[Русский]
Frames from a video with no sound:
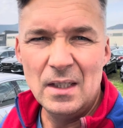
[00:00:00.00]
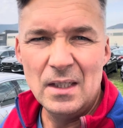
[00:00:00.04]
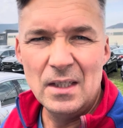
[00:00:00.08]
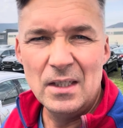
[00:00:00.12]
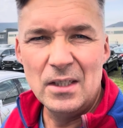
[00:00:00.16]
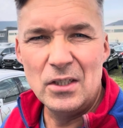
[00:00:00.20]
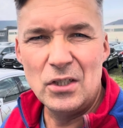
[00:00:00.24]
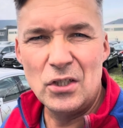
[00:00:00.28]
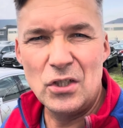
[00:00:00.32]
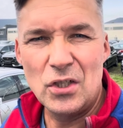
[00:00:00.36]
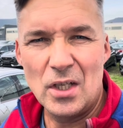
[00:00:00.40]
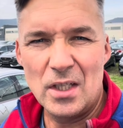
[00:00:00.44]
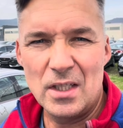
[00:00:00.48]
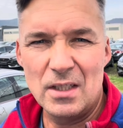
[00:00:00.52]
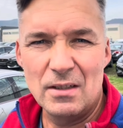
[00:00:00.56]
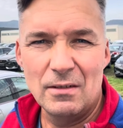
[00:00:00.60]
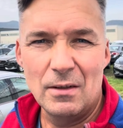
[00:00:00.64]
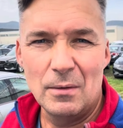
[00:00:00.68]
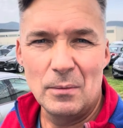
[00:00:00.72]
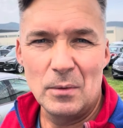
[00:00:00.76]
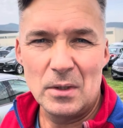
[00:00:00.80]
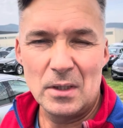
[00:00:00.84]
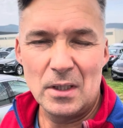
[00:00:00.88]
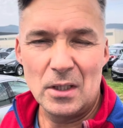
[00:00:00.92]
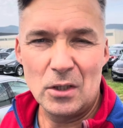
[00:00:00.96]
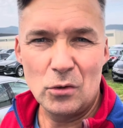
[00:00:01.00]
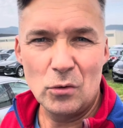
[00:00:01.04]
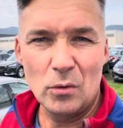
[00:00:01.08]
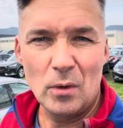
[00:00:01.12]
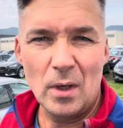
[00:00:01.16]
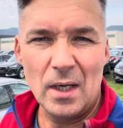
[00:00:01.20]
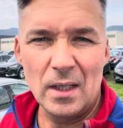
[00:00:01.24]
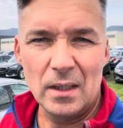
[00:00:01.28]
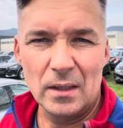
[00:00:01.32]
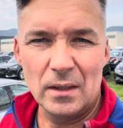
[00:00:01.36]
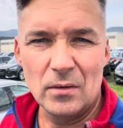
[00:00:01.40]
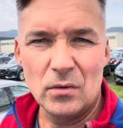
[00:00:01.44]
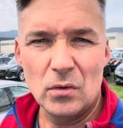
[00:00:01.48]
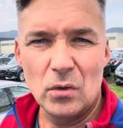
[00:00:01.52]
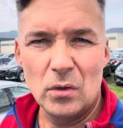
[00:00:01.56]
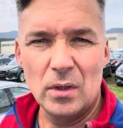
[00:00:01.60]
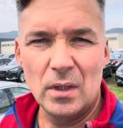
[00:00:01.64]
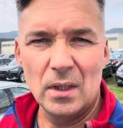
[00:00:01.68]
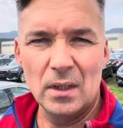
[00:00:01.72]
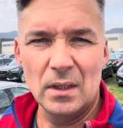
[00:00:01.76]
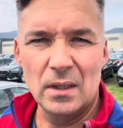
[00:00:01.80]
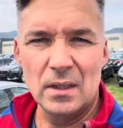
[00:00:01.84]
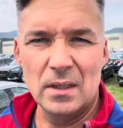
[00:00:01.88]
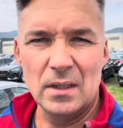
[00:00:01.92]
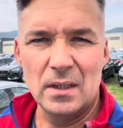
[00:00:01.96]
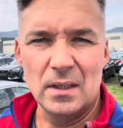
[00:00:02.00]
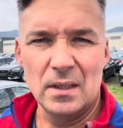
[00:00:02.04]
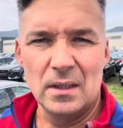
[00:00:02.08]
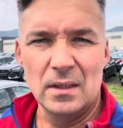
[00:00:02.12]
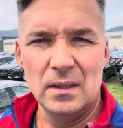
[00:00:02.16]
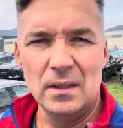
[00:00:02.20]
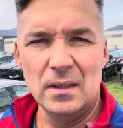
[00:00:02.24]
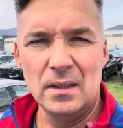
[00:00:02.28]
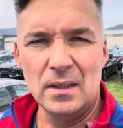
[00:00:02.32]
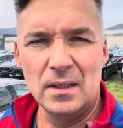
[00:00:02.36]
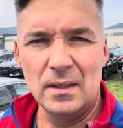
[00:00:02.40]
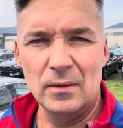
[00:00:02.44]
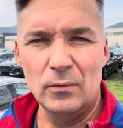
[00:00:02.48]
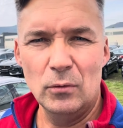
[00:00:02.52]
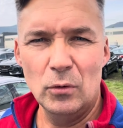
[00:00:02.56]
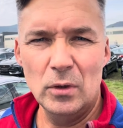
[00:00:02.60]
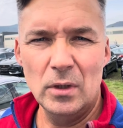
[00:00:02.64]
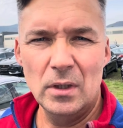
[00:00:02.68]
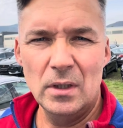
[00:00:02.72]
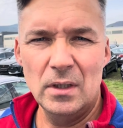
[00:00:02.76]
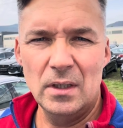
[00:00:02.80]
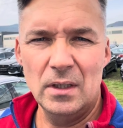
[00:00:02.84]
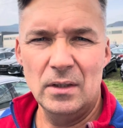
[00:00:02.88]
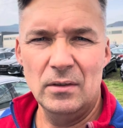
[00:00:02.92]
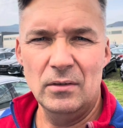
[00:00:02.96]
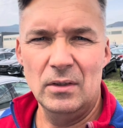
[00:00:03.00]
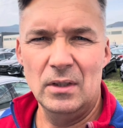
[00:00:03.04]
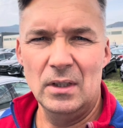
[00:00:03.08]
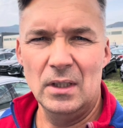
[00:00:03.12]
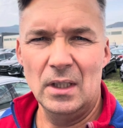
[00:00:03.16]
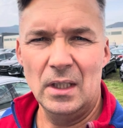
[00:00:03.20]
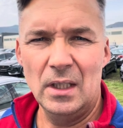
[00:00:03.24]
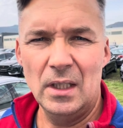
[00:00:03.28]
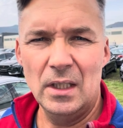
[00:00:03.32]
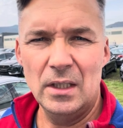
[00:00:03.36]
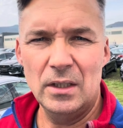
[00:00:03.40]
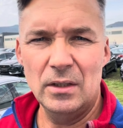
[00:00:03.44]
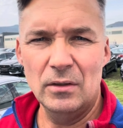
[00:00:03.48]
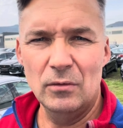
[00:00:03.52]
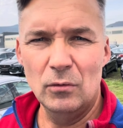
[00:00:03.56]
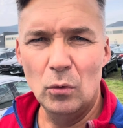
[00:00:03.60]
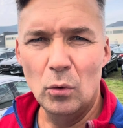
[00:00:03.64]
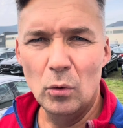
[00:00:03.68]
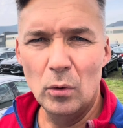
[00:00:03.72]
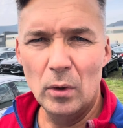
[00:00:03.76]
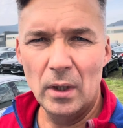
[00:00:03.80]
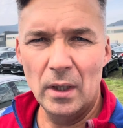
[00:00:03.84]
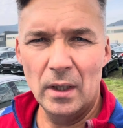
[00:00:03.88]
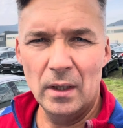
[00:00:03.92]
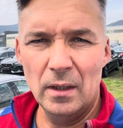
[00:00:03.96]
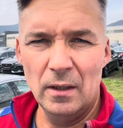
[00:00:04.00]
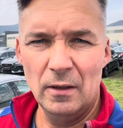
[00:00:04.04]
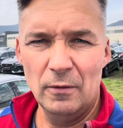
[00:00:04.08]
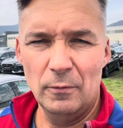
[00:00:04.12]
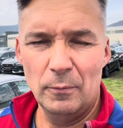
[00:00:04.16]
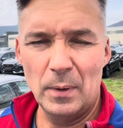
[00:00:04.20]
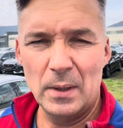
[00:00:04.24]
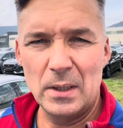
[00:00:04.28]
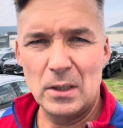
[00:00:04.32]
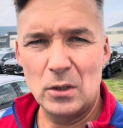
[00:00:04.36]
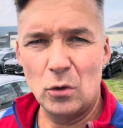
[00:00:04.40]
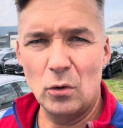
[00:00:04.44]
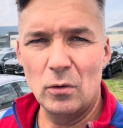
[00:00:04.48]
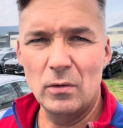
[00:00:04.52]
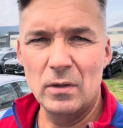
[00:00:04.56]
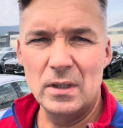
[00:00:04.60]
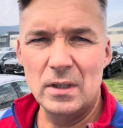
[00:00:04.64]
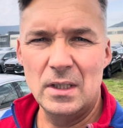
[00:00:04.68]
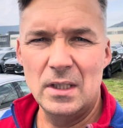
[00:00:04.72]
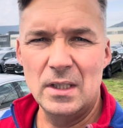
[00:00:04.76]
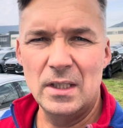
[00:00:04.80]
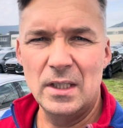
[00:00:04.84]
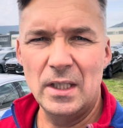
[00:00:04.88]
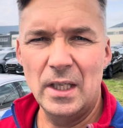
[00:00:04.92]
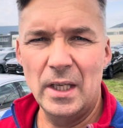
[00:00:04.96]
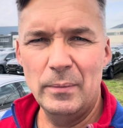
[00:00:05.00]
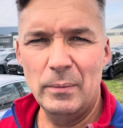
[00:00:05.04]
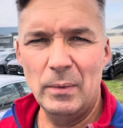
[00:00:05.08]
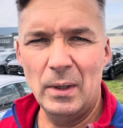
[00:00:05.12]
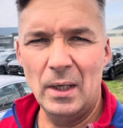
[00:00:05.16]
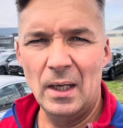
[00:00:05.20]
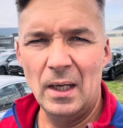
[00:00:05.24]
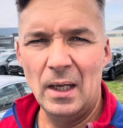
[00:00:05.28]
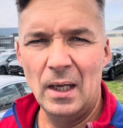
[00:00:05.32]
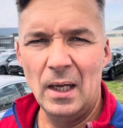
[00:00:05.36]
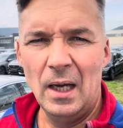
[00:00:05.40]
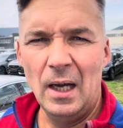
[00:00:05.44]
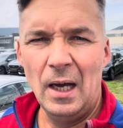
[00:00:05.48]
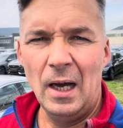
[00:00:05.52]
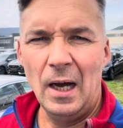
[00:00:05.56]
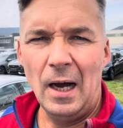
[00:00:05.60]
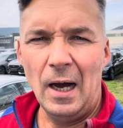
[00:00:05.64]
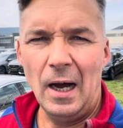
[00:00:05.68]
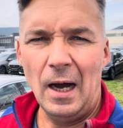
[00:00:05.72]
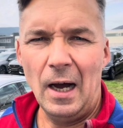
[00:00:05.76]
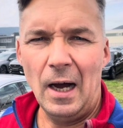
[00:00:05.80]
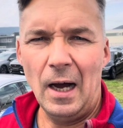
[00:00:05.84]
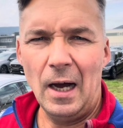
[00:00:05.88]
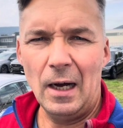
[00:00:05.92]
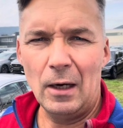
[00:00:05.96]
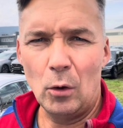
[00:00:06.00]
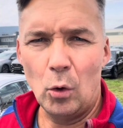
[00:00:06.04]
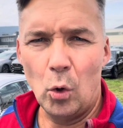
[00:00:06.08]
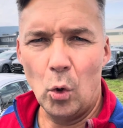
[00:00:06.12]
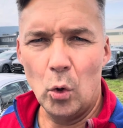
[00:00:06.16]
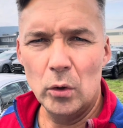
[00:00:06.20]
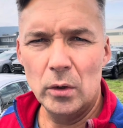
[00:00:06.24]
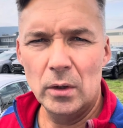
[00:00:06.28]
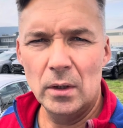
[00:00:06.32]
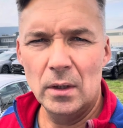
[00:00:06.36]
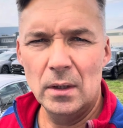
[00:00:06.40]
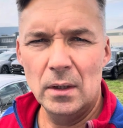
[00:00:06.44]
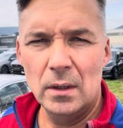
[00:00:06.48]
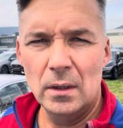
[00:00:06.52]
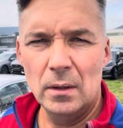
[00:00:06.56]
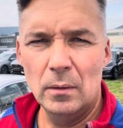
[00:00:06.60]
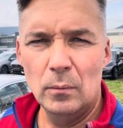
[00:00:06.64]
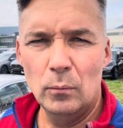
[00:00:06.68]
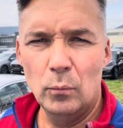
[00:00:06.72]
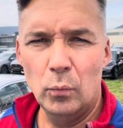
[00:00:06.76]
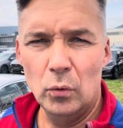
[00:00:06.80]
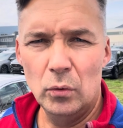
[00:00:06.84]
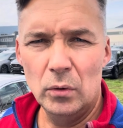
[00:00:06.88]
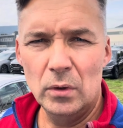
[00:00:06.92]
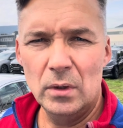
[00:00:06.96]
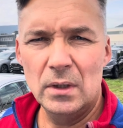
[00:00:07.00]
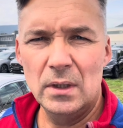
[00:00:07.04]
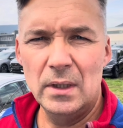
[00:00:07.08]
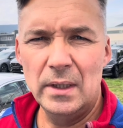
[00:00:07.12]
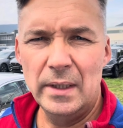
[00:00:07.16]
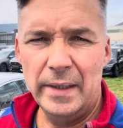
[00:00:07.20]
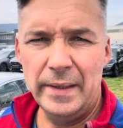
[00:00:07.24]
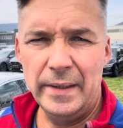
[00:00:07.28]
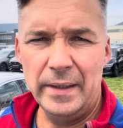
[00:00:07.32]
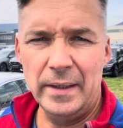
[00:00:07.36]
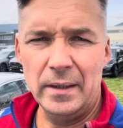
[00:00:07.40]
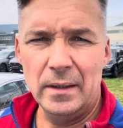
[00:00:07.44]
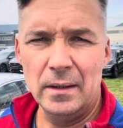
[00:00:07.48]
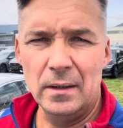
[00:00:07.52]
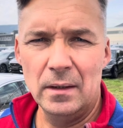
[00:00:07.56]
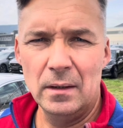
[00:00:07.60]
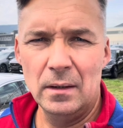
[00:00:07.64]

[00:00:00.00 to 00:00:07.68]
Сейчас я вам расскажу, как это все делается. Заводите в интернете, в гугле, в поисковой системе acon.de.